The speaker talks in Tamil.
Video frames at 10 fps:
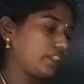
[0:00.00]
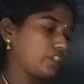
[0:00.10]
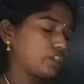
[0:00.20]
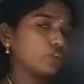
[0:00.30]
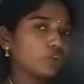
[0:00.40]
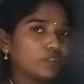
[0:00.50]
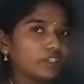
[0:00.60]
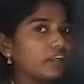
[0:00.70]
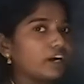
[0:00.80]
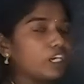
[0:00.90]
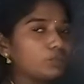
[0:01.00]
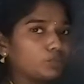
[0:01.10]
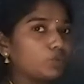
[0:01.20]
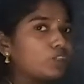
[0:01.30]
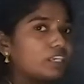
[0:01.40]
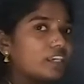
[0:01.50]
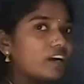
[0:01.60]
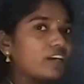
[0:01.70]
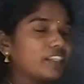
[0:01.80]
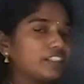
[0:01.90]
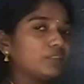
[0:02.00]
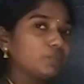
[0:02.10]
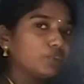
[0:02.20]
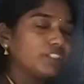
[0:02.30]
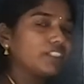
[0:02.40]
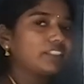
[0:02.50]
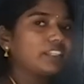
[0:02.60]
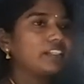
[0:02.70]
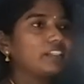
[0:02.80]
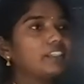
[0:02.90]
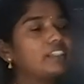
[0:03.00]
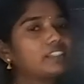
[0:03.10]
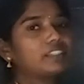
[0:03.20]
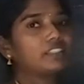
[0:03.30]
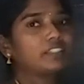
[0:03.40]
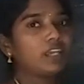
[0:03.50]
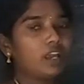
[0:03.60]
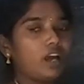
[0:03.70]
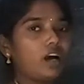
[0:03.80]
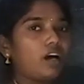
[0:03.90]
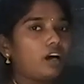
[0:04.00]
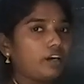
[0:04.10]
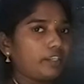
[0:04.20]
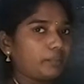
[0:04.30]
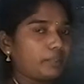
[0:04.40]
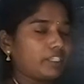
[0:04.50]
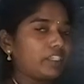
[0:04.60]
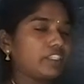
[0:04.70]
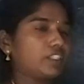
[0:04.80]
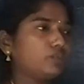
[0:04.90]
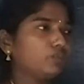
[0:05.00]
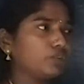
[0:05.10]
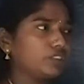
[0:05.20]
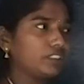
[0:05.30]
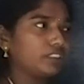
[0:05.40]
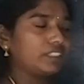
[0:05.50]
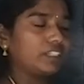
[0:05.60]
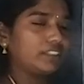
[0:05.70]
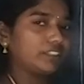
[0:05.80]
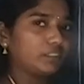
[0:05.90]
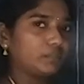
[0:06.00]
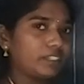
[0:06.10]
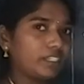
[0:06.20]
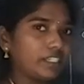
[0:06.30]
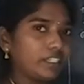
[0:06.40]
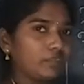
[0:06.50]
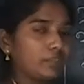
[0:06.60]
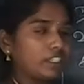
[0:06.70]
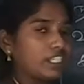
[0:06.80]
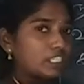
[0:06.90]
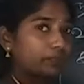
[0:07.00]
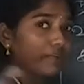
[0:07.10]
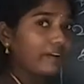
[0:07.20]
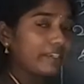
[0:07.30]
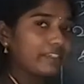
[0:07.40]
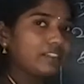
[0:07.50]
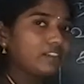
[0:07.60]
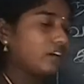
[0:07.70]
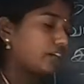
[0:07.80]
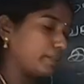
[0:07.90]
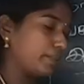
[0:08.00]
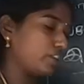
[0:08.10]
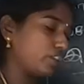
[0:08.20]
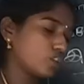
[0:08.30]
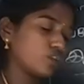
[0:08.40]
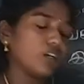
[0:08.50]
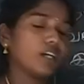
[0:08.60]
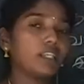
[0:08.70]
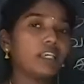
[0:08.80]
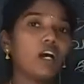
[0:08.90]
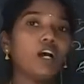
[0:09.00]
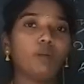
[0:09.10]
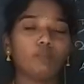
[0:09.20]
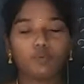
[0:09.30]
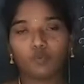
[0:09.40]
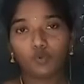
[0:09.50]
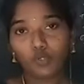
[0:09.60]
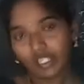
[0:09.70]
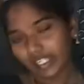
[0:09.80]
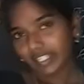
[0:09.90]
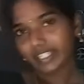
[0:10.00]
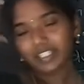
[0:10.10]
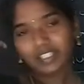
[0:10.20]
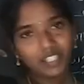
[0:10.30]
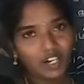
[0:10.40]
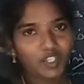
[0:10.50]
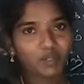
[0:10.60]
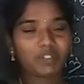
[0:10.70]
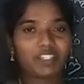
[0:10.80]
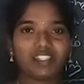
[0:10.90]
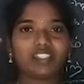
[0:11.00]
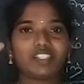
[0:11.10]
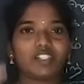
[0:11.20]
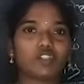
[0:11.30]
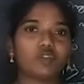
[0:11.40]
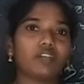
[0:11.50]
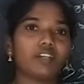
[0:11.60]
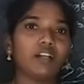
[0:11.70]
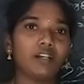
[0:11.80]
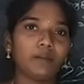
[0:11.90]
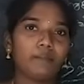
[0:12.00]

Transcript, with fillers: என்று சொன்னால் மூளையானது முதுகு தண்டிலிருந்து ஆரம்பிக்கிறது முதுகு தண்டு அப்படின்னா என்ன அப்படின்னா ஸ்பைனல் கார்டு அப்படின்னு வந்து சொல்லுவாங்க இல்லையா இப்போ மூளை எங்கிருந்து ஆரம்பிக்கிறது என்று சொன்னால்